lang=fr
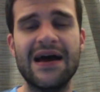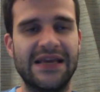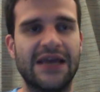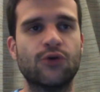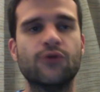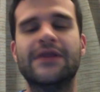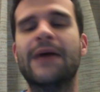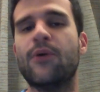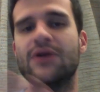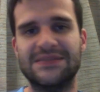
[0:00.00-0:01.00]
Il y a trop
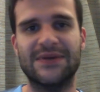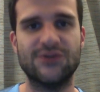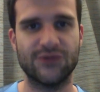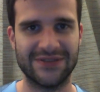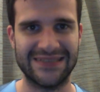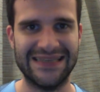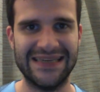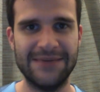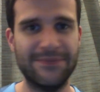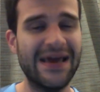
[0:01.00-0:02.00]
dans cette
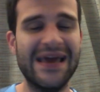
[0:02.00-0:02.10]
équipe.